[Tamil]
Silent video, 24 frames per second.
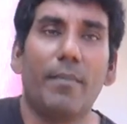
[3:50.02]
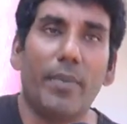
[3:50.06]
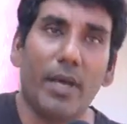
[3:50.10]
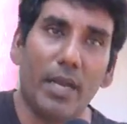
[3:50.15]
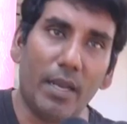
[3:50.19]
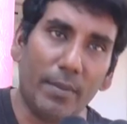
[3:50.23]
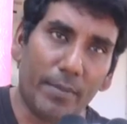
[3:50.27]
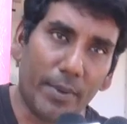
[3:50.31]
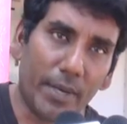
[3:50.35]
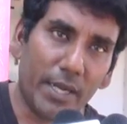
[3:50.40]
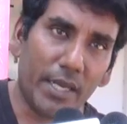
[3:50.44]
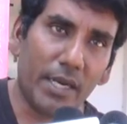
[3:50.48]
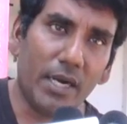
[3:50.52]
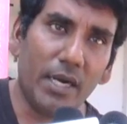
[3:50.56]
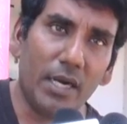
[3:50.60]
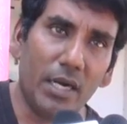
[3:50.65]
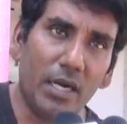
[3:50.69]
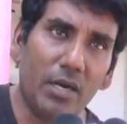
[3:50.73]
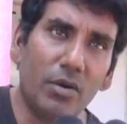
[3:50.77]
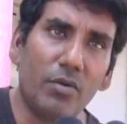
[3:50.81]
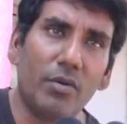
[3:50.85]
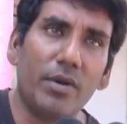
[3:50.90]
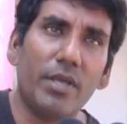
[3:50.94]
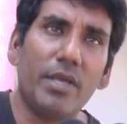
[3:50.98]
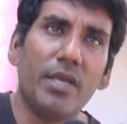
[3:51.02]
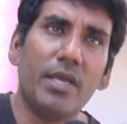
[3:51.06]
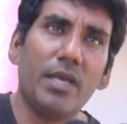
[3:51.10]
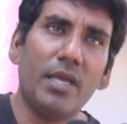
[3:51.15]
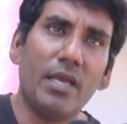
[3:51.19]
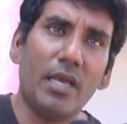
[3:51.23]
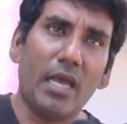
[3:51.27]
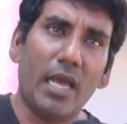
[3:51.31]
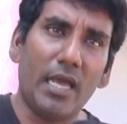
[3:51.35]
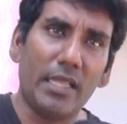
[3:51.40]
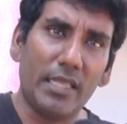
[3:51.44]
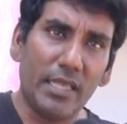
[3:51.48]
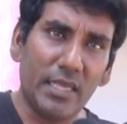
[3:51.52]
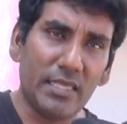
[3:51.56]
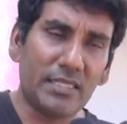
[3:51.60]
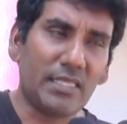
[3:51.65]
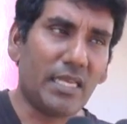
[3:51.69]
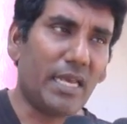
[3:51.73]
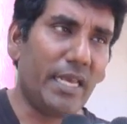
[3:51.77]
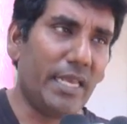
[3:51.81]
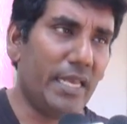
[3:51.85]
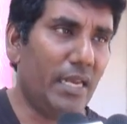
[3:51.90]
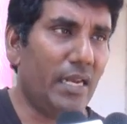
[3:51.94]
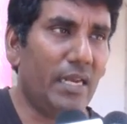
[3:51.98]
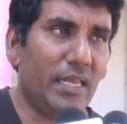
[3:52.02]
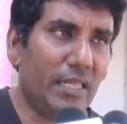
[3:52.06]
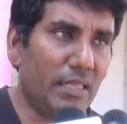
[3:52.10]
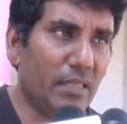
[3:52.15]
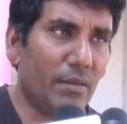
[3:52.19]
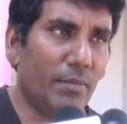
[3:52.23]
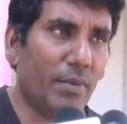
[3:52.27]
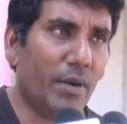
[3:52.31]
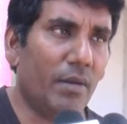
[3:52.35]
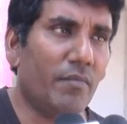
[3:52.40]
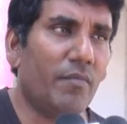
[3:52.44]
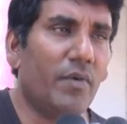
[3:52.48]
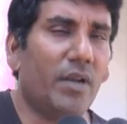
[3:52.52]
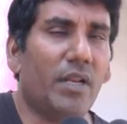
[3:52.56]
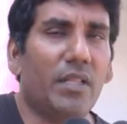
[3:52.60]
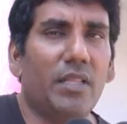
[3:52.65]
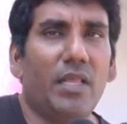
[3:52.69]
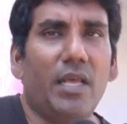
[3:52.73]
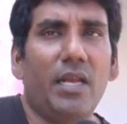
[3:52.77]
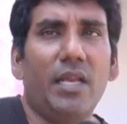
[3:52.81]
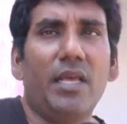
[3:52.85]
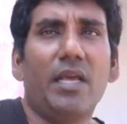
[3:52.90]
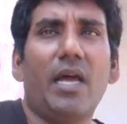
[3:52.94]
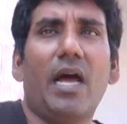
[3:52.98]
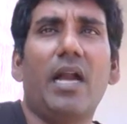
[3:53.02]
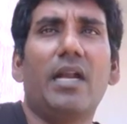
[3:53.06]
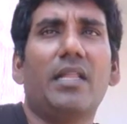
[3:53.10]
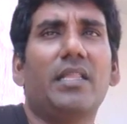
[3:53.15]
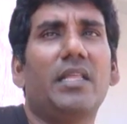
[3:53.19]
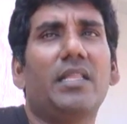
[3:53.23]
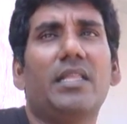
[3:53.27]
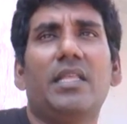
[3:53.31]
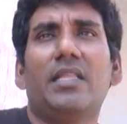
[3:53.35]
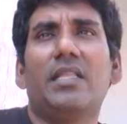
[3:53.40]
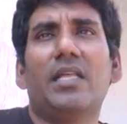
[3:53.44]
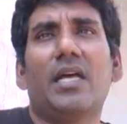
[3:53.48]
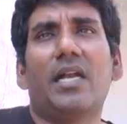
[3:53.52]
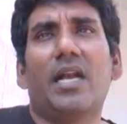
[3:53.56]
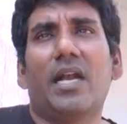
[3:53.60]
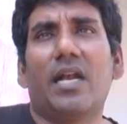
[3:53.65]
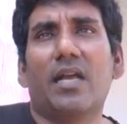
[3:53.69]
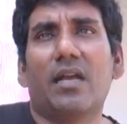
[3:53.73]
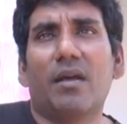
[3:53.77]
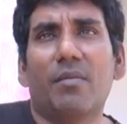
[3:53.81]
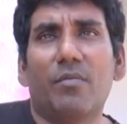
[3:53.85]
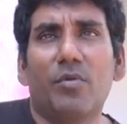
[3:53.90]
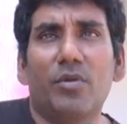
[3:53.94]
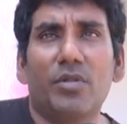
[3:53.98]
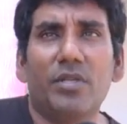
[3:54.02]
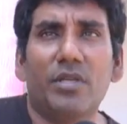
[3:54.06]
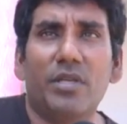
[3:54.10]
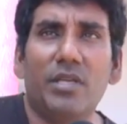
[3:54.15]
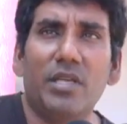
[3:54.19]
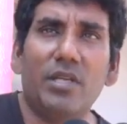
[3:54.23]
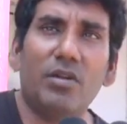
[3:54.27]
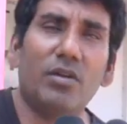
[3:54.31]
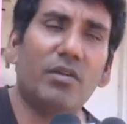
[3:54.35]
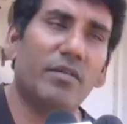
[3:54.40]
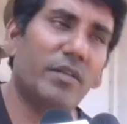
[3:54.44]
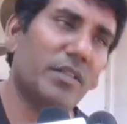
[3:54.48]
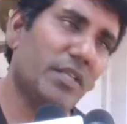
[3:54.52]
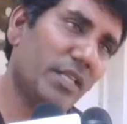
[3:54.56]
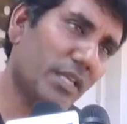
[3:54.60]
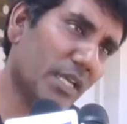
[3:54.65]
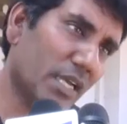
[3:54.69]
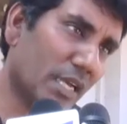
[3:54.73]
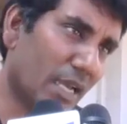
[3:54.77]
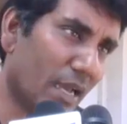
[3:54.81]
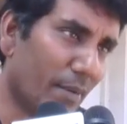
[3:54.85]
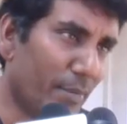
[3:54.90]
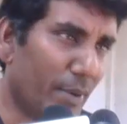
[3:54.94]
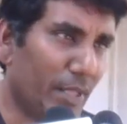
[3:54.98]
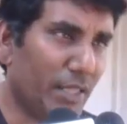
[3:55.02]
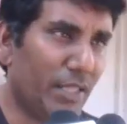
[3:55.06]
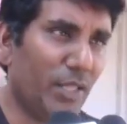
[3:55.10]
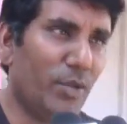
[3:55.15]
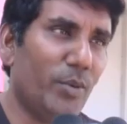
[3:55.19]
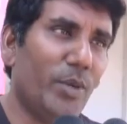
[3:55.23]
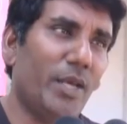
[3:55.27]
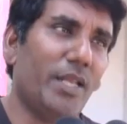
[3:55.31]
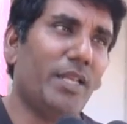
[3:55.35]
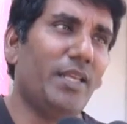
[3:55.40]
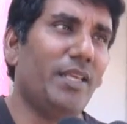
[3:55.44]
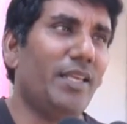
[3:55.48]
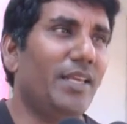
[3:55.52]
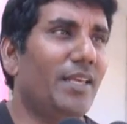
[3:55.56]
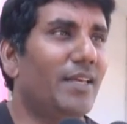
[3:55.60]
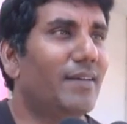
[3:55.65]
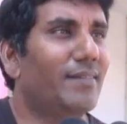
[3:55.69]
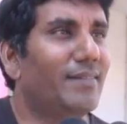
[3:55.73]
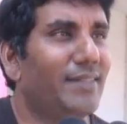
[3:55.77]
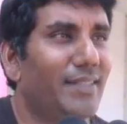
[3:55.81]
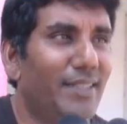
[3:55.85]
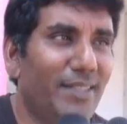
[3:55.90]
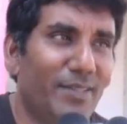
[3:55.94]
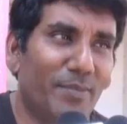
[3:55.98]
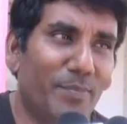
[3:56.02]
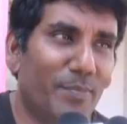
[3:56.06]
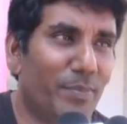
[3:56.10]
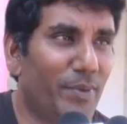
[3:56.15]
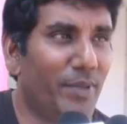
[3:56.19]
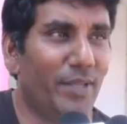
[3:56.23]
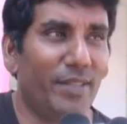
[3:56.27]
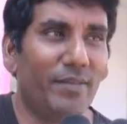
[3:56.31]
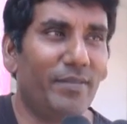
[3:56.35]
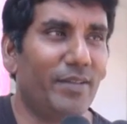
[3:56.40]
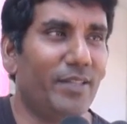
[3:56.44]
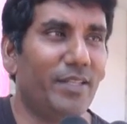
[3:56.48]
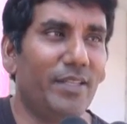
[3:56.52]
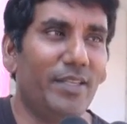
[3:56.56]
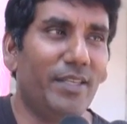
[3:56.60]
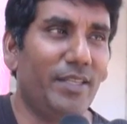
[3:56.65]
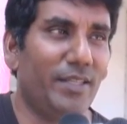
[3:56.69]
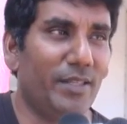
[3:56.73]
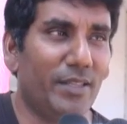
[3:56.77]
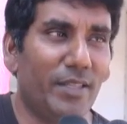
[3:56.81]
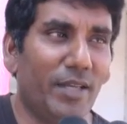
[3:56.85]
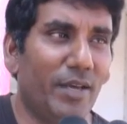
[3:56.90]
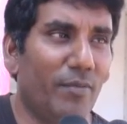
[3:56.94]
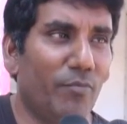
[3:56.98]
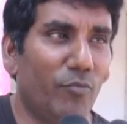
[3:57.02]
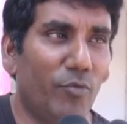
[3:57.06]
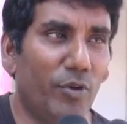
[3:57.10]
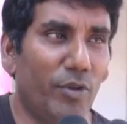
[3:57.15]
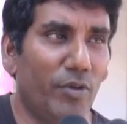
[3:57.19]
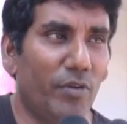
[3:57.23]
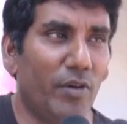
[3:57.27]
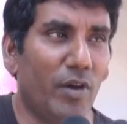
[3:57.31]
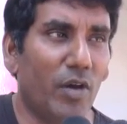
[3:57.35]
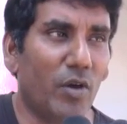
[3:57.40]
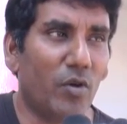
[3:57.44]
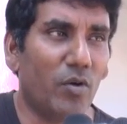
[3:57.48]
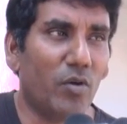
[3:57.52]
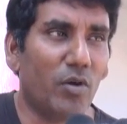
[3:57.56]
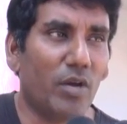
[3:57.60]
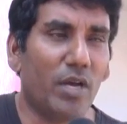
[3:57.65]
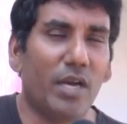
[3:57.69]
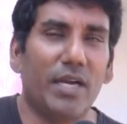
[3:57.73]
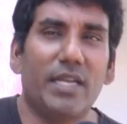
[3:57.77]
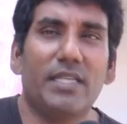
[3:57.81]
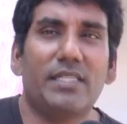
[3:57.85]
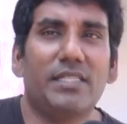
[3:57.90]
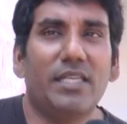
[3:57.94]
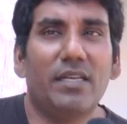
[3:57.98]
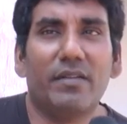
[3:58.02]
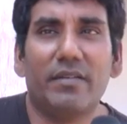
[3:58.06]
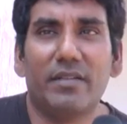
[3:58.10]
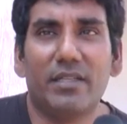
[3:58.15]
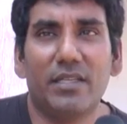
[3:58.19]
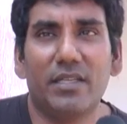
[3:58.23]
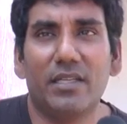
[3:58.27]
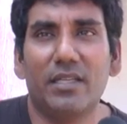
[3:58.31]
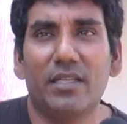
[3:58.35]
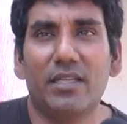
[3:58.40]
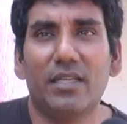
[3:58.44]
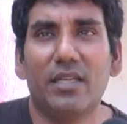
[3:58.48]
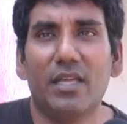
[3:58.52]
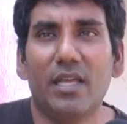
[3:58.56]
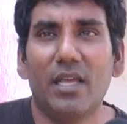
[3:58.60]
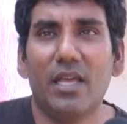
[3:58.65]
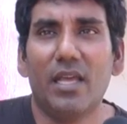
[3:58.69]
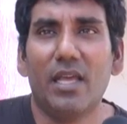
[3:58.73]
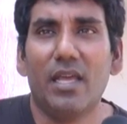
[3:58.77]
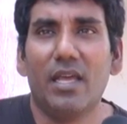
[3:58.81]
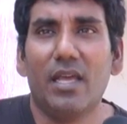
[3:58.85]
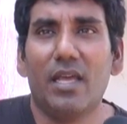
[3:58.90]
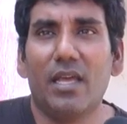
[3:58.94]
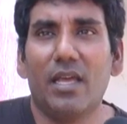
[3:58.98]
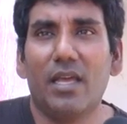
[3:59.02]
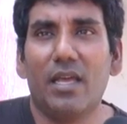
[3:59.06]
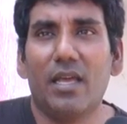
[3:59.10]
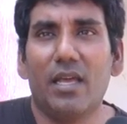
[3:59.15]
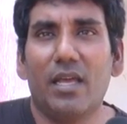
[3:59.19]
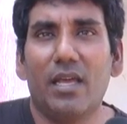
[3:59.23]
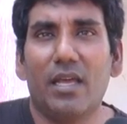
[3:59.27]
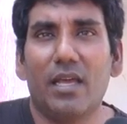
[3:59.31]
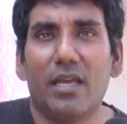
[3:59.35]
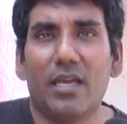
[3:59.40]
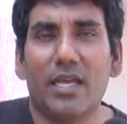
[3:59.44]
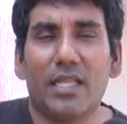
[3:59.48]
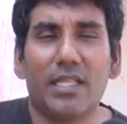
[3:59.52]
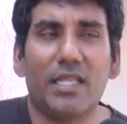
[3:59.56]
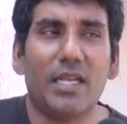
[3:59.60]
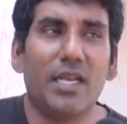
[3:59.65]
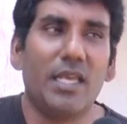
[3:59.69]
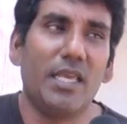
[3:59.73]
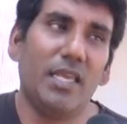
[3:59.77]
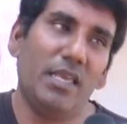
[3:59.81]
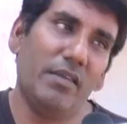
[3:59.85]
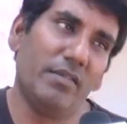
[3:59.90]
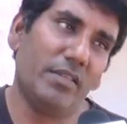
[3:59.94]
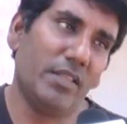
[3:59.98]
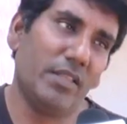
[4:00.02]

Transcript: பல படங்களினுடைய அதே சாயலில் இந்த படம் வர்றதால அடுத்தது இதுதான் நடக்க போது ஹீரோ வந்து இங்கே காப்பாற்றிடுவார் இங்கே வந்து இது இது வந்து இதுதான் முடிவாகும் கடைசியில் வந்து கதாநாயகி